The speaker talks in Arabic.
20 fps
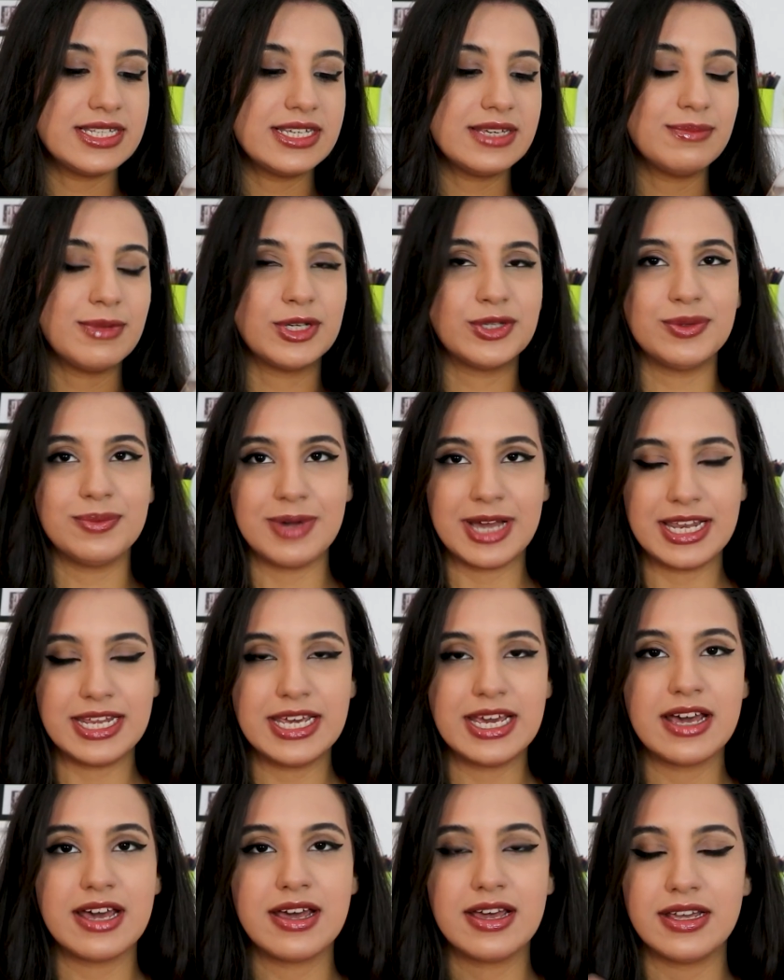دي مكتوب
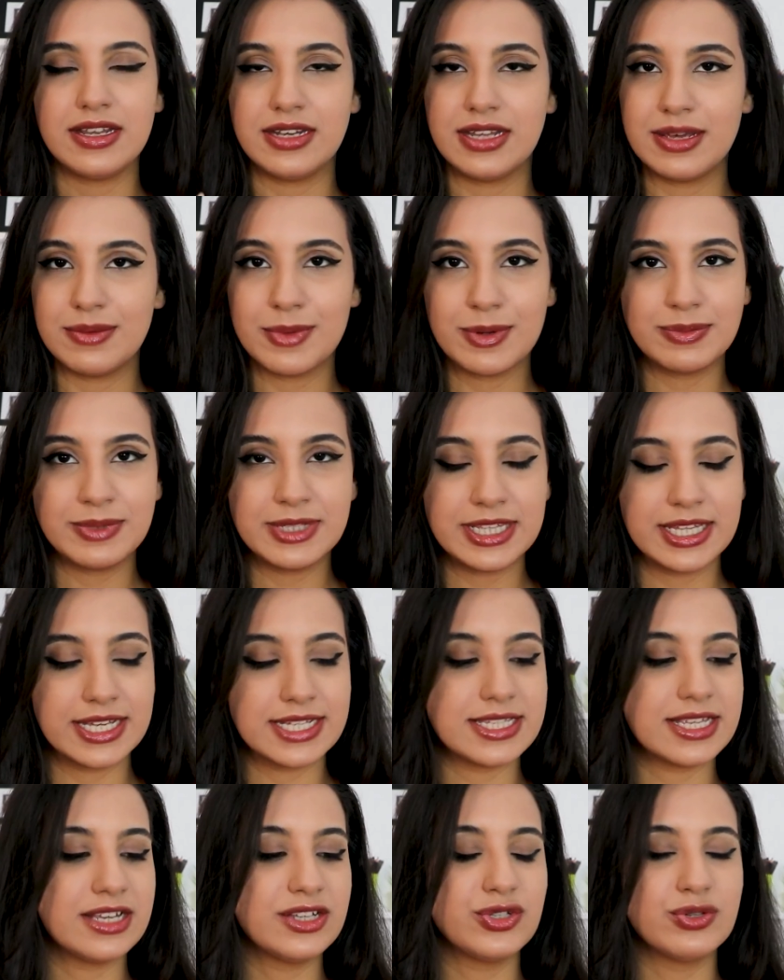عليها ان هي ما
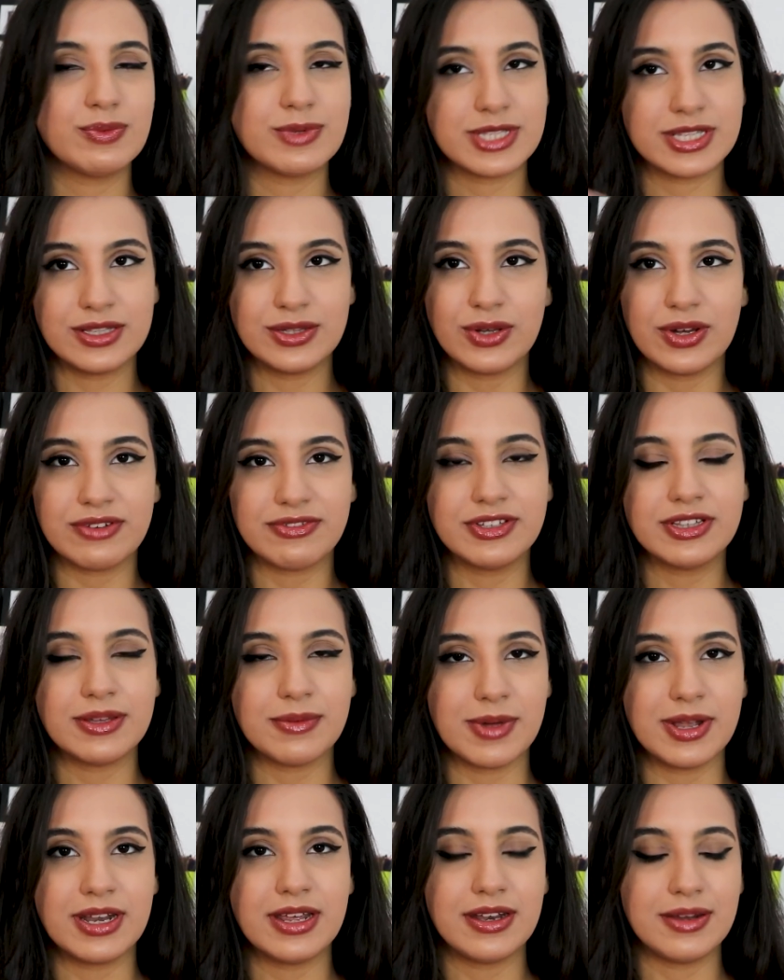بتتغسلش بس انتوا عارفين
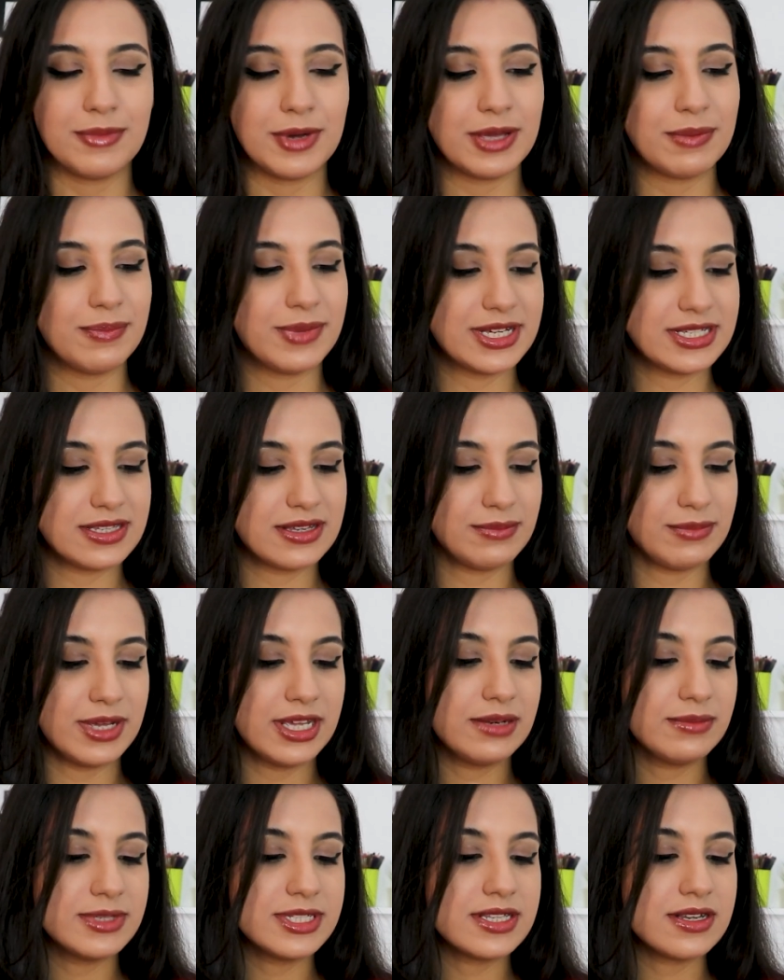طبعا انا بحب اغسل
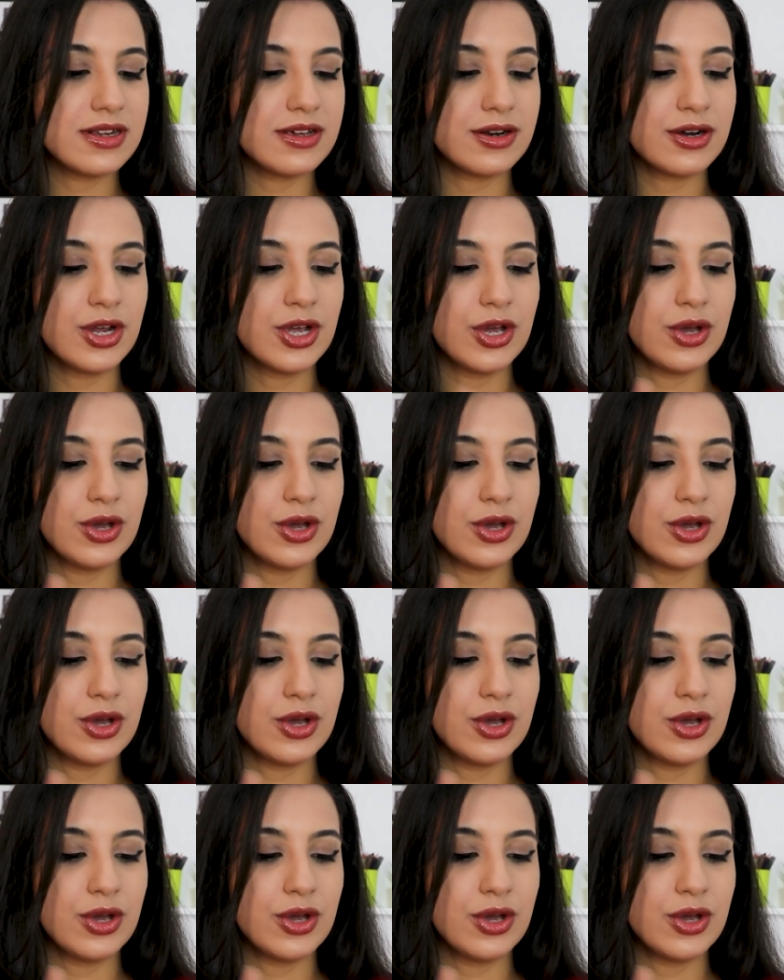ماء المسلر